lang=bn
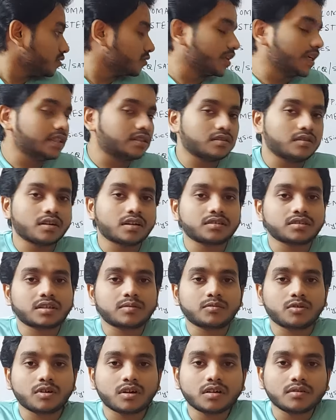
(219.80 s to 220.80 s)
তো এই ছিল আজকে
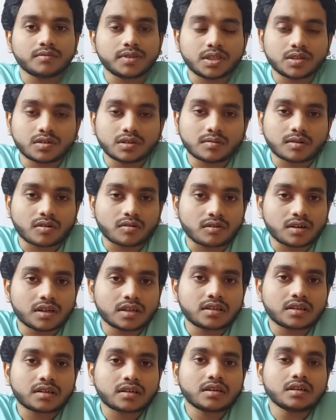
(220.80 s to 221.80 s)
বলার ভিডিওটা ভালো
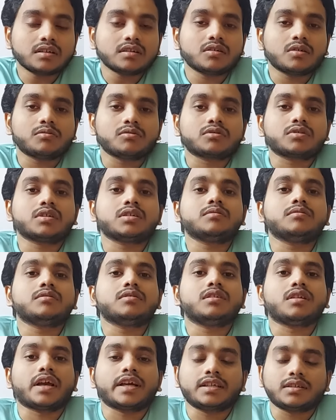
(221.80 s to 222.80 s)
লেগে থাকলে অবশ্যই
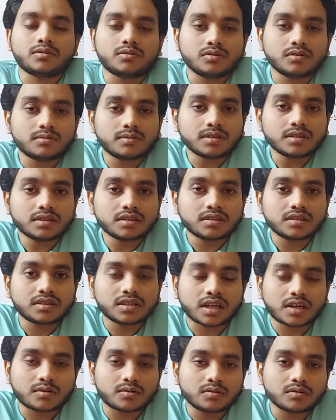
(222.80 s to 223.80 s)
লাইক করবে
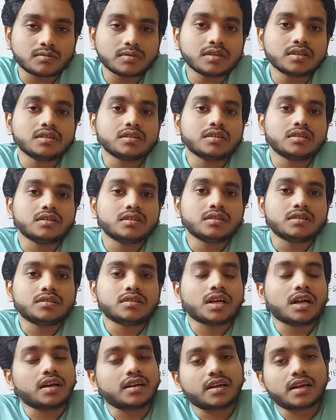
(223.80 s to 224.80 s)
শেয়ার করবে
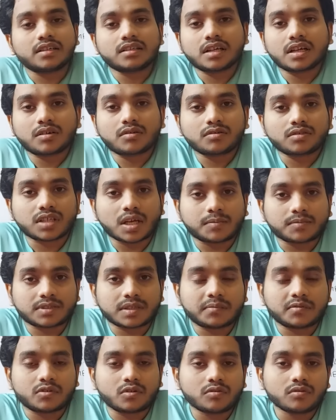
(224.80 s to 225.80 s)
চ্যানেলটাকে যারা এখন
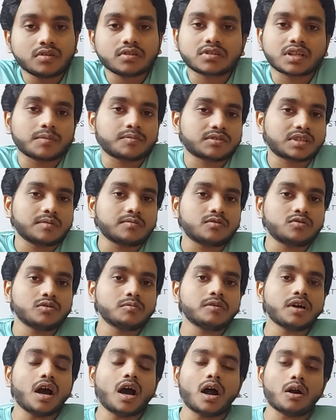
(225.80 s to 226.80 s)
সাবস্ক্রাইব করনি সাবস্ক্রাইব
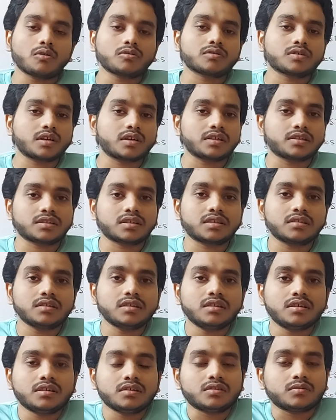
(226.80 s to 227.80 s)
করবে আরও সাজেশান
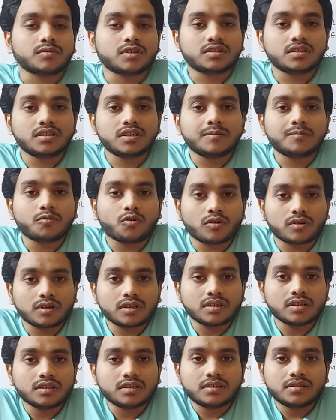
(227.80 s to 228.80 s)
তোমাদের এরপরে
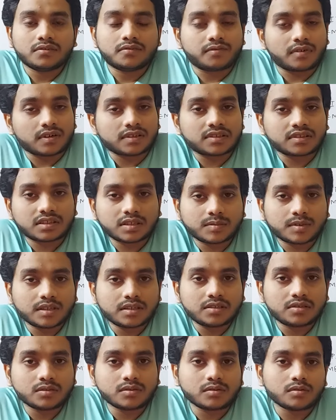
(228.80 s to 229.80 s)
ফার্স্ট
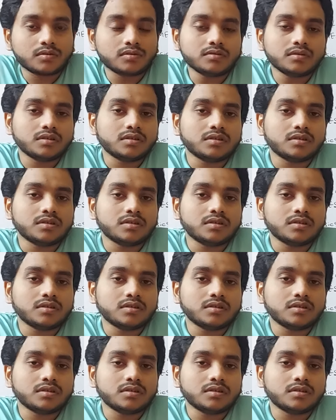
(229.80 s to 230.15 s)
সেমের জন্য